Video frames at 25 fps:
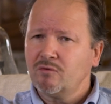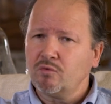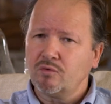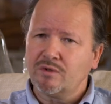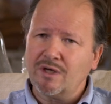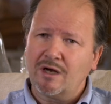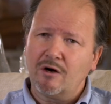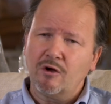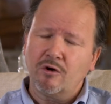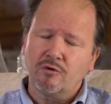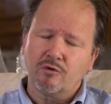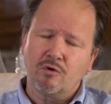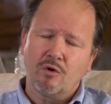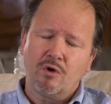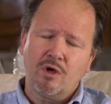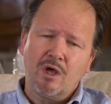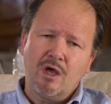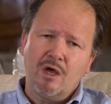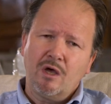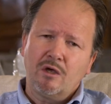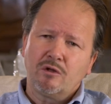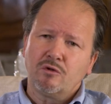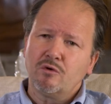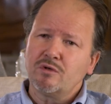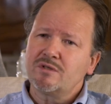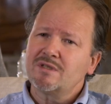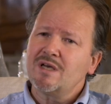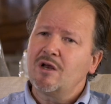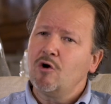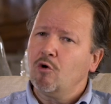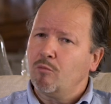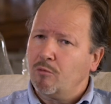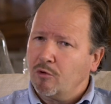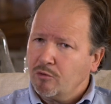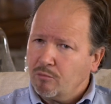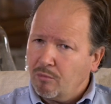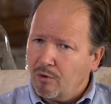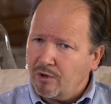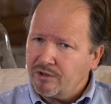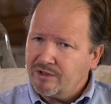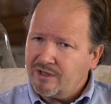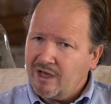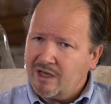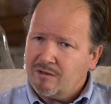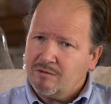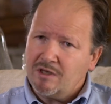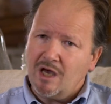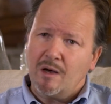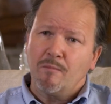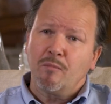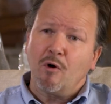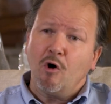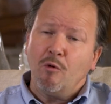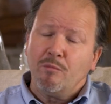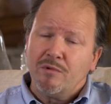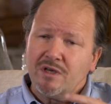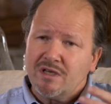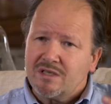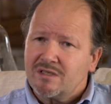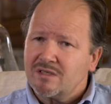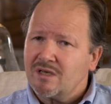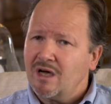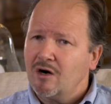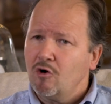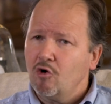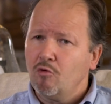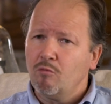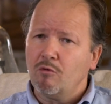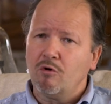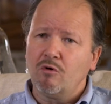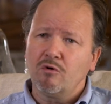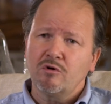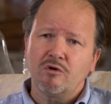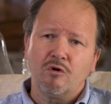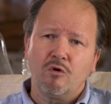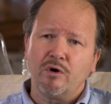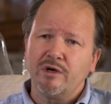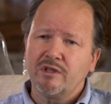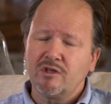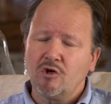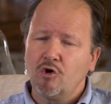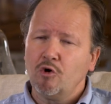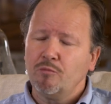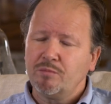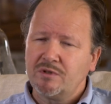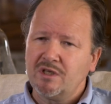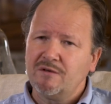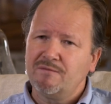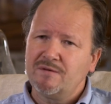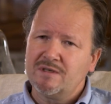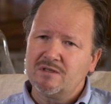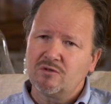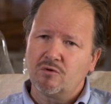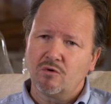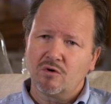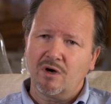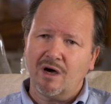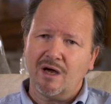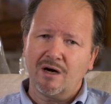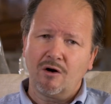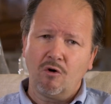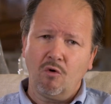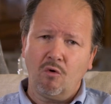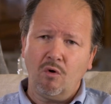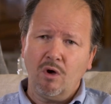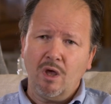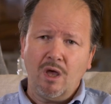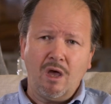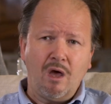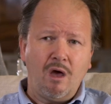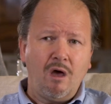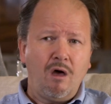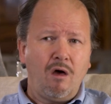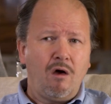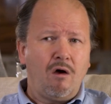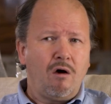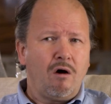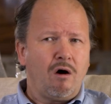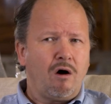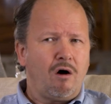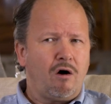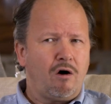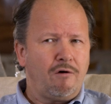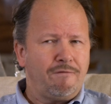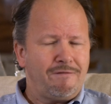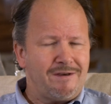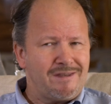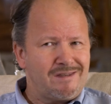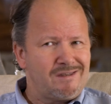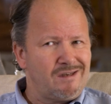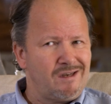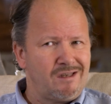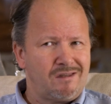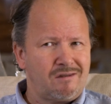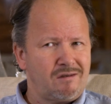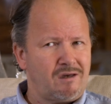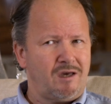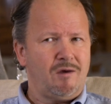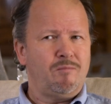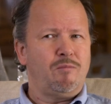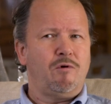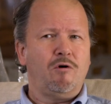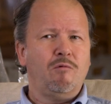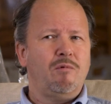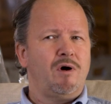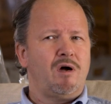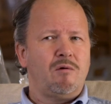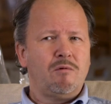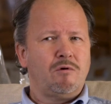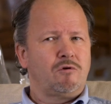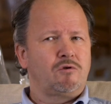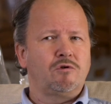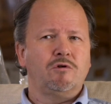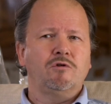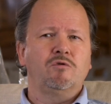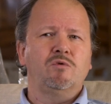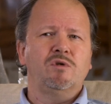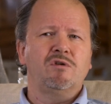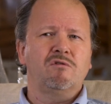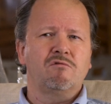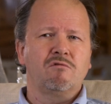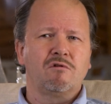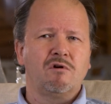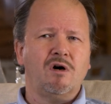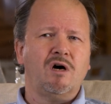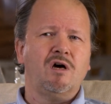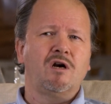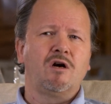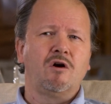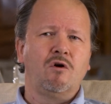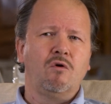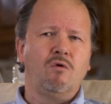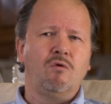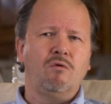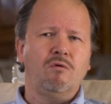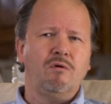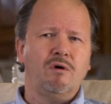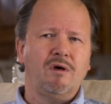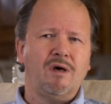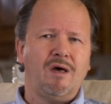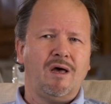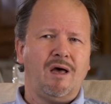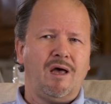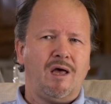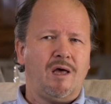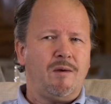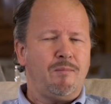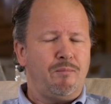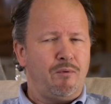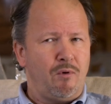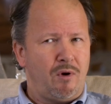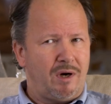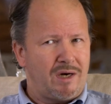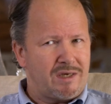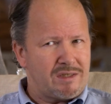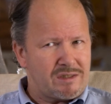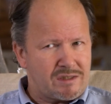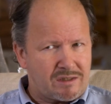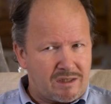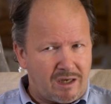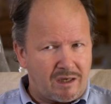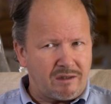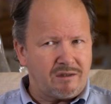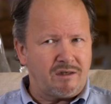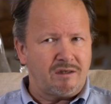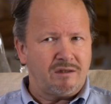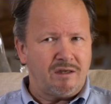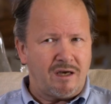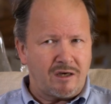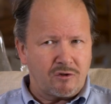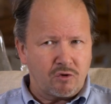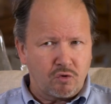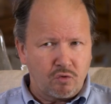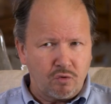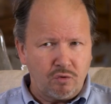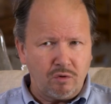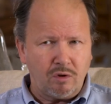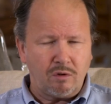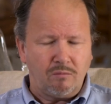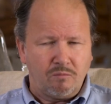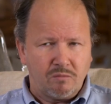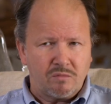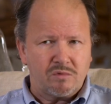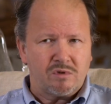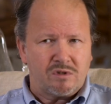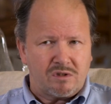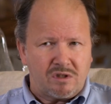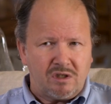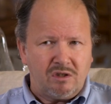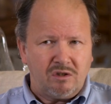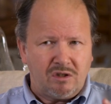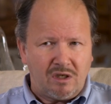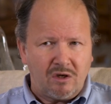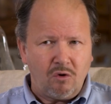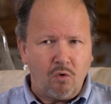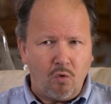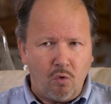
tout à l'heure de, Salomon de Bretagne. Il y a un premier Salomon qui aurait été le petit-fils de Gradelon. En fait, il est très probable aujourd'hui que Gradelon, un peu à l'instar d'un Arthur, c'est une des